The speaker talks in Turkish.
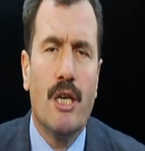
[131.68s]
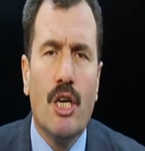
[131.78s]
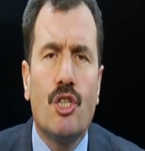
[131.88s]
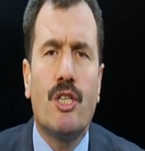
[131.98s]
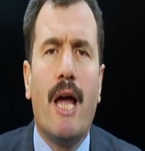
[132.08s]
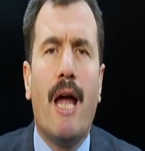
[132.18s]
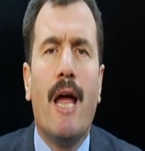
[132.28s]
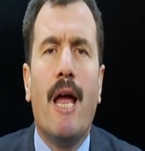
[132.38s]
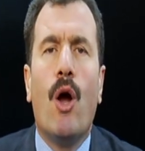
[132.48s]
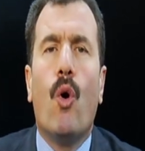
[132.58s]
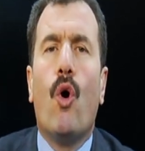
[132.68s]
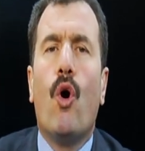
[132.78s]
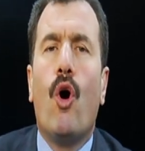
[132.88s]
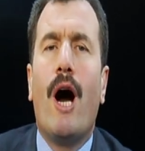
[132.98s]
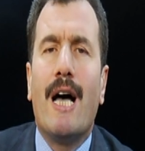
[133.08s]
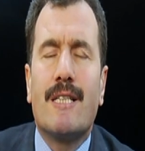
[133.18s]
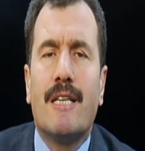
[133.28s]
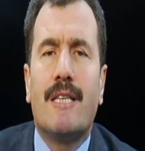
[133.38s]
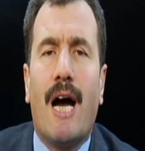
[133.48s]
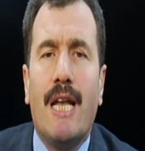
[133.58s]
İşte o
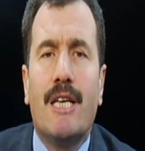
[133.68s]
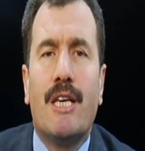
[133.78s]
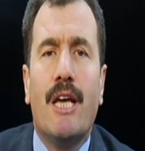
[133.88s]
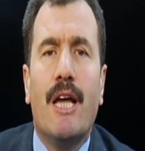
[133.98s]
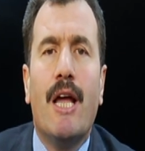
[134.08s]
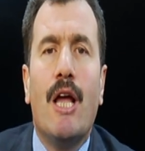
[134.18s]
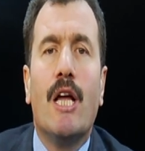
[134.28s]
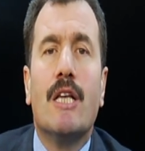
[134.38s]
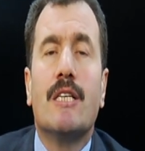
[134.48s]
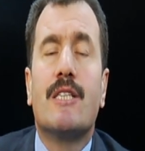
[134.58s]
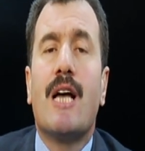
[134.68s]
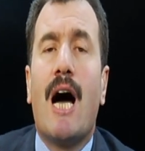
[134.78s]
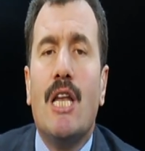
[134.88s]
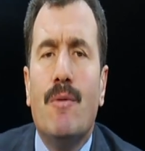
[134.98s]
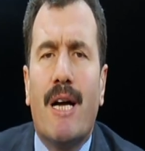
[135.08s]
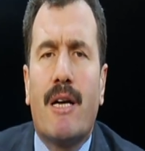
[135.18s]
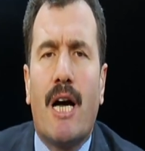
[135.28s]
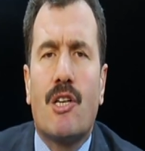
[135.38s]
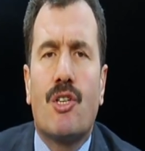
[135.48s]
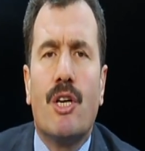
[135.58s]
Hazreti Ali ki zalime
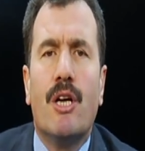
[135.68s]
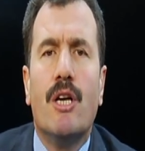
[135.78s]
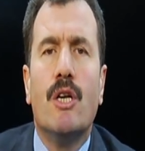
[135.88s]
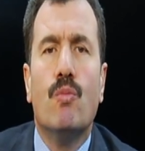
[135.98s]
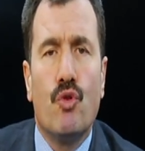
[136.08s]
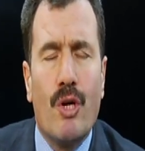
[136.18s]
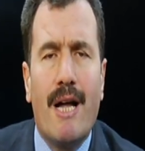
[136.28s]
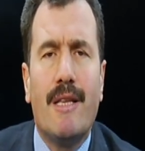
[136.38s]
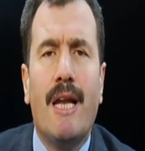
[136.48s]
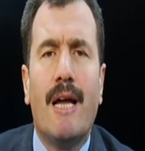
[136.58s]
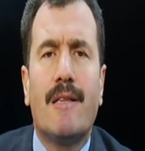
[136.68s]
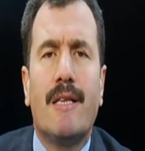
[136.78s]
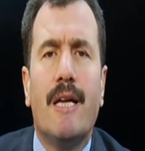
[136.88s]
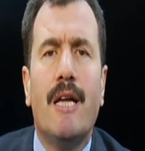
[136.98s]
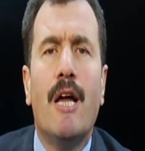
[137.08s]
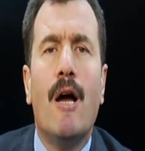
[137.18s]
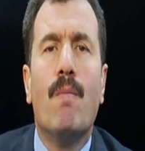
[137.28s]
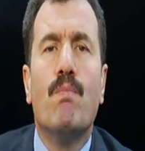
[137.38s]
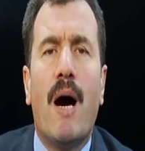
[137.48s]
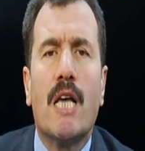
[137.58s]
karşı mücadele etti,
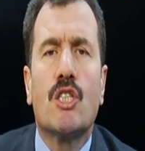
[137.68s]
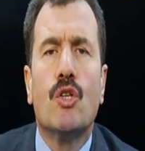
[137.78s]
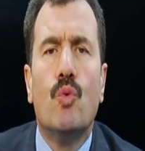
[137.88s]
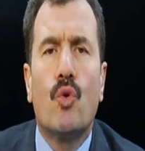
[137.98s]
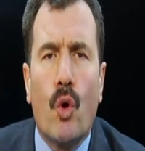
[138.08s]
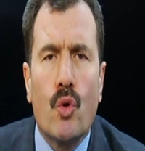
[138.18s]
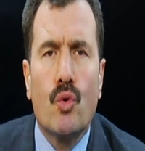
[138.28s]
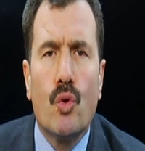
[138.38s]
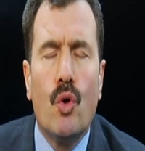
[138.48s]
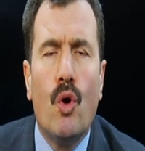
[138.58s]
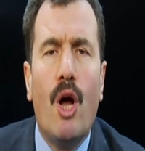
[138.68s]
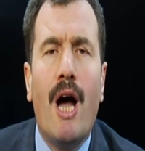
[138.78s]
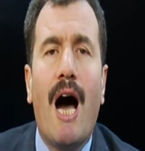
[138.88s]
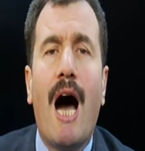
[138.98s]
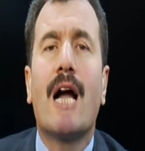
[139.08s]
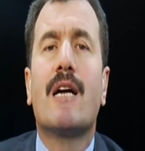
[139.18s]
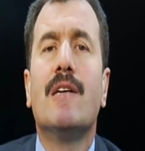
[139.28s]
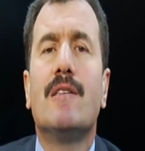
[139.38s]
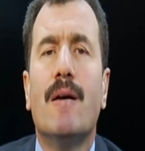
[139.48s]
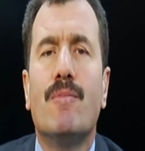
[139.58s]
mazlumu korudu,
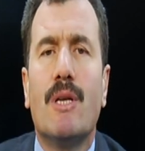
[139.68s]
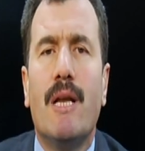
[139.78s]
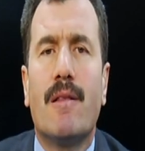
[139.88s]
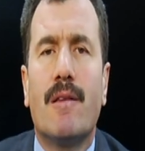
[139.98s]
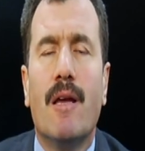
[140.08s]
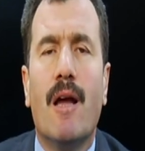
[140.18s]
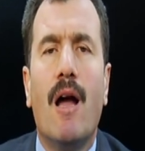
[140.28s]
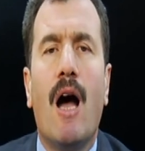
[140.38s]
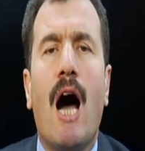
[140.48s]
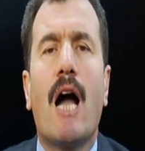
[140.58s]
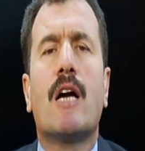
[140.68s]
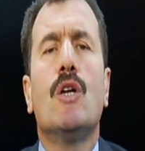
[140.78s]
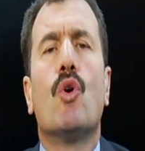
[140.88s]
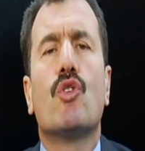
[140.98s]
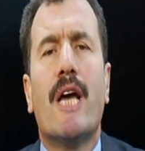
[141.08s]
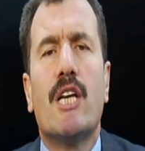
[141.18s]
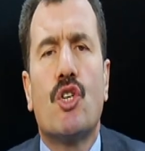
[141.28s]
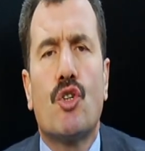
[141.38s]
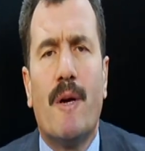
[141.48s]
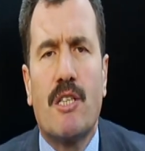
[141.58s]
hakkı temsil etti. Hakkın ortaya
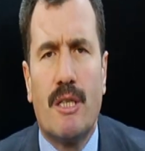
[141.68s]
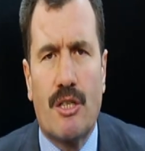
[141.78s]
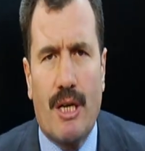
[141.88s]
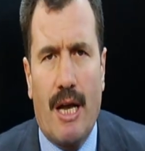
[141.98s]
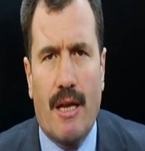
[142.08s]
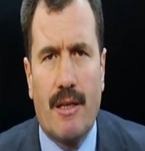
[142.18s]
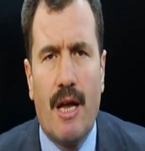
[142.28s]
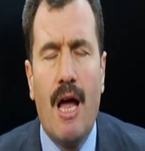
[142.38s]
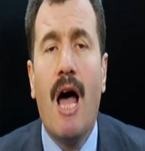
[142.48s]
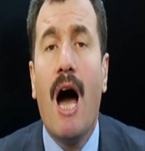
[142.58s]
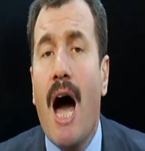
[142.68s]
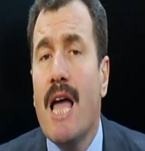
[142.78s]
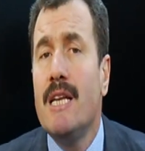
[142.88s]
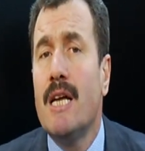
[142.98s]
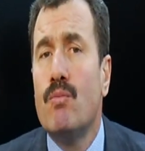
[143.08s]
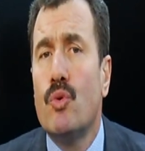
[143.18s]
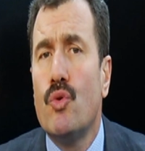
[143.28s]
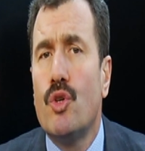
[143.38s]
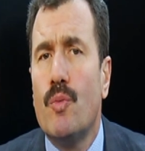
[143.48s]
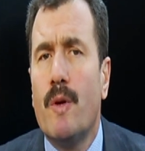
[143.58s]
çıkmasını sağladı. Aynen
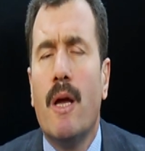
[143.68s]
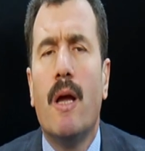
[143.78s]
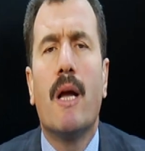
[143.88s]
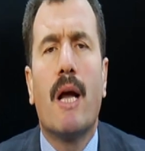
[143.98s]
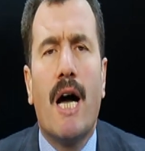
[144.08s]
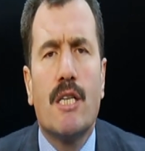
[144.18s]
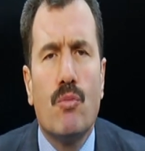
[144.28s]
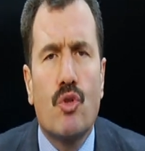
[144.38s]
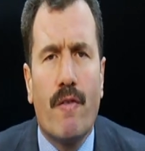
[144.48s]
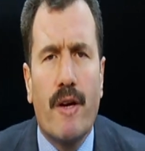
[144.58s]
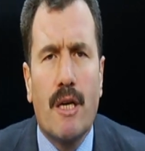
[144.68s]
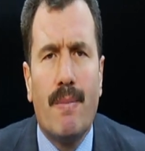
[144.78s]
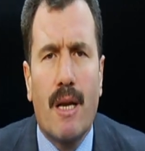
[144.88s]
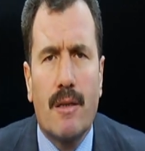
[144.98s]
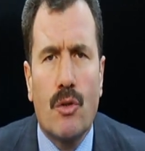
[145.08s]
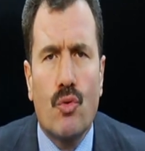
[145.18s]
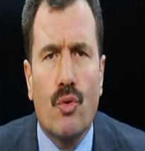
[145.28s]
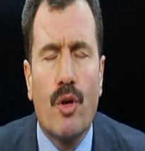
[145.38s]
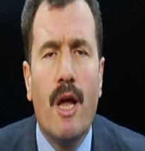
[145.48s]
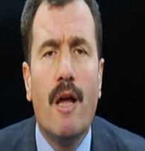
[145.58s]
bunun gibi Gazi Mustafa Kemal Atatürk
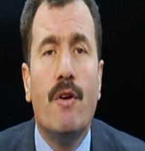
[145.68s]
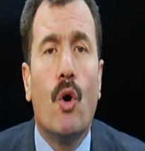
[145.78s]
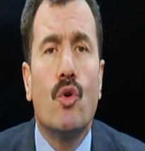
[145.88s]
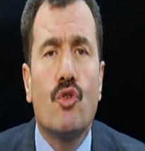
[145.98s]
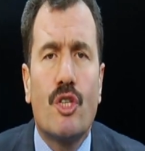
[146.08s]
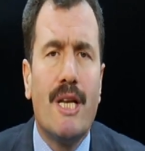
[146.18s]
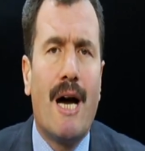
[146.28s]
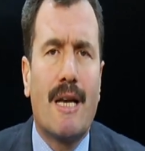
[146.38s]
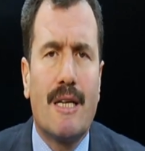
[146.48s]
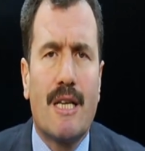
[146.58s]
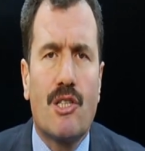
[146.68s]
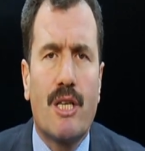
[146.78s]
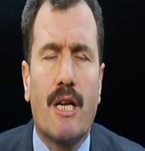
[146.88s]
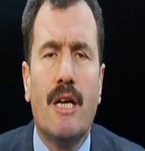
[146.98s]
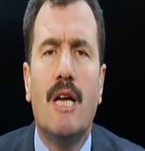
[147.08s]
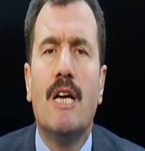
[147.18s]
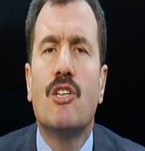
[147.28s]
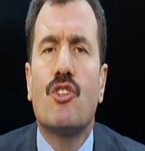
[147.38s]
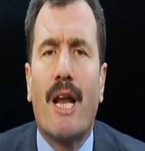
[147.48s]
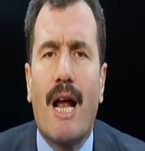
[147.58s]
ve onun silah arkadaşları
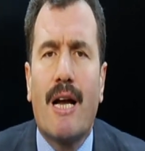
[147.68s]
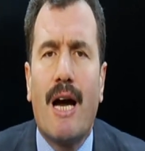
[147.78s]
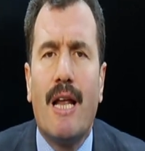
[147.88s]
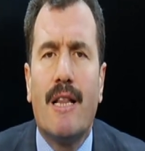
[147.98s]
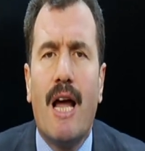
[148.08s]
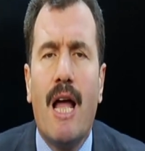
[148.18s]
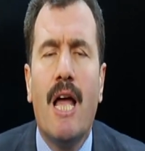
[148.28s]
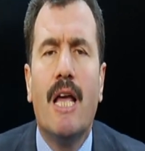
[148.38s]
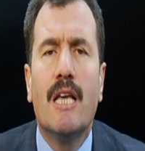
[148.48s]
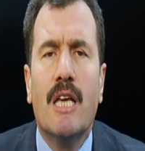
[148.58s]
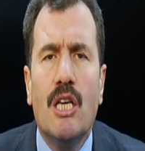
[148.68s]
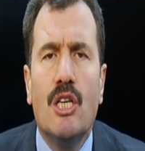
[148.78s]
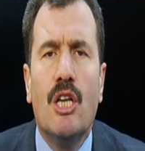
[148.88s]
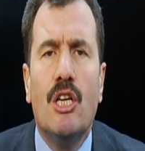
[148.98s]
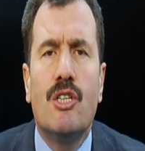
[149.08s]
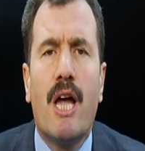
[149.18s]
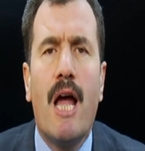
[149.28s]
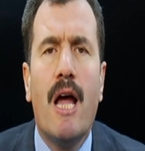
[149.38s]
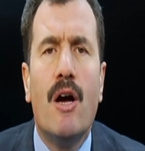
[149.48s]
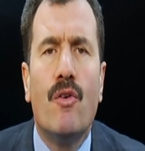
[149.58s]
Çanakkale'de İngiliz'e,
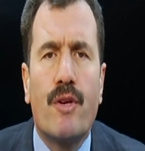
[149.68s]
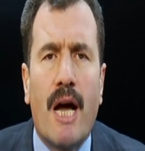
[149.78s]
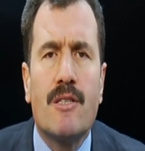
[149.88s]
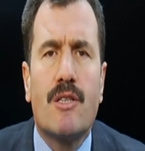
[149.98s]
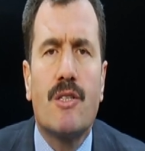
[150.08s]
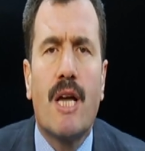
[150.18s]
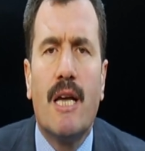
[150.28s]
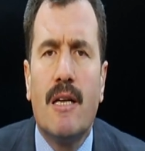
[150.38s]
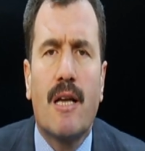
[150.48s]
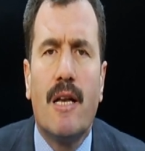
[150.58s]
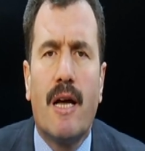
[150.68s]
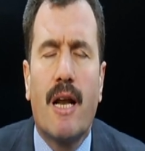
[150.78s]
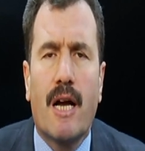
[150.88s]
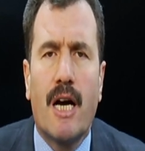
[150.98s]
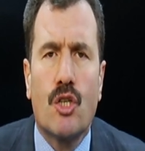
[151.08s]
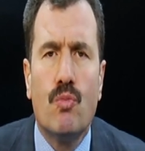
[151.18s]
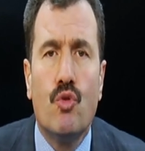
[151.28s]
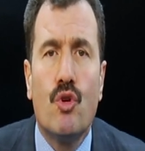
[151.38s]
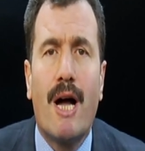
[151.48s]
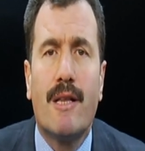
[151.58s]
Fransız'a, İtalyan'a karşı
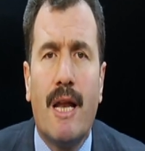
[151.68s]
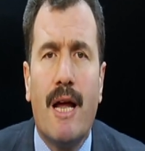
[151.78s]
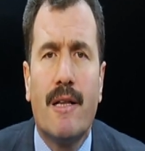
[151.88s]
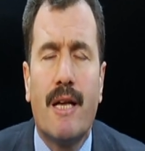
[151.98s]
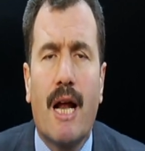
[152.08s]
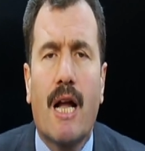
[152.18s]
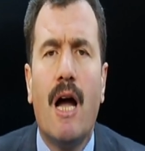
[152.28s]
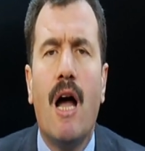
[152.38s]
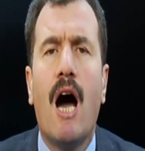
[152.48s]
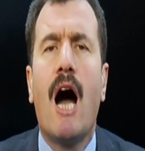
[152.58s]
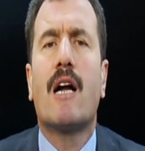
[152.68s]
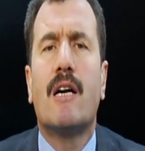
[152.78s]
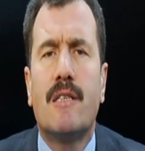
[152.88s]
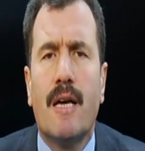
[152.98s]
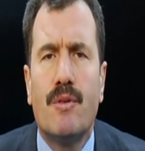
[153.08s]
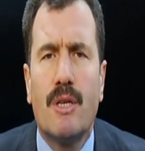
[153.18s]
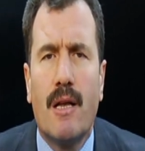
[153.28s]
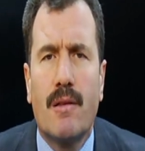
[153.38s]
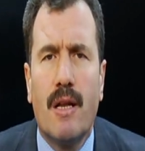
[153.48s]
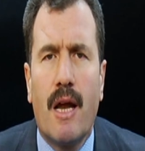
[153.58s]
mücadele ederek hakkı temsil
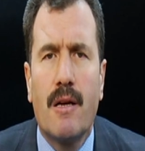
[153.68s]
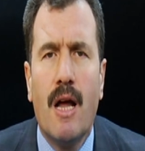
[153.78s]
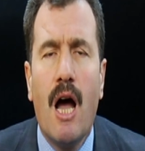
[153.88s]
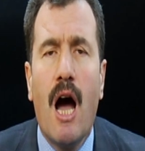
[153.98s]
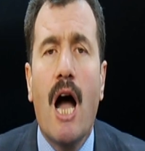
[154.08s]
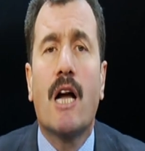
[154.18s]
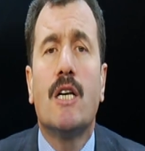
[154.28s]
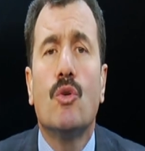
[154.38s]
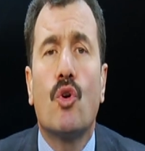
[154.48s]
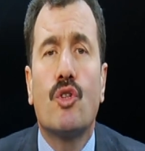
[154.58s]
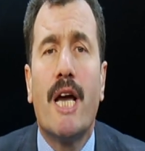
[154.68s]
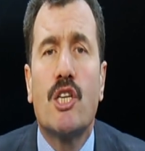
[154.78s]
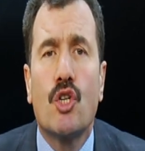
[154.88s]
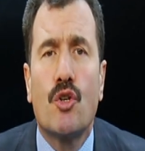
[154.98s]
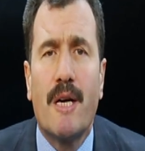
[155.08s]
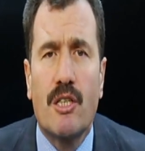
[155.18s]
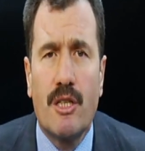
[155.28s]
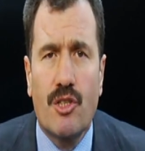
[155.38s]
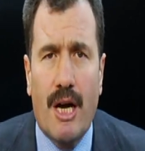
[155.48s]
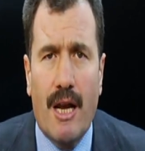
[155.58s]
ettiler. Hakkın ortaya
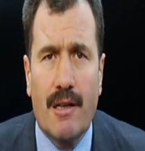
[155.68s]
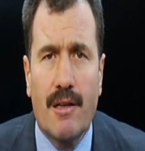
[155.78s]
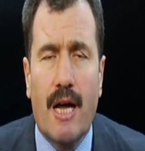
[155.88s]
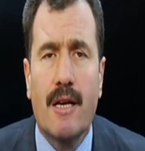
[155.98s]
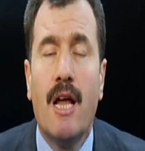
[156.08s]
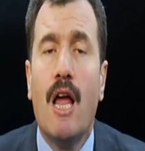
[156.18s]
çıkmasını sağladılar.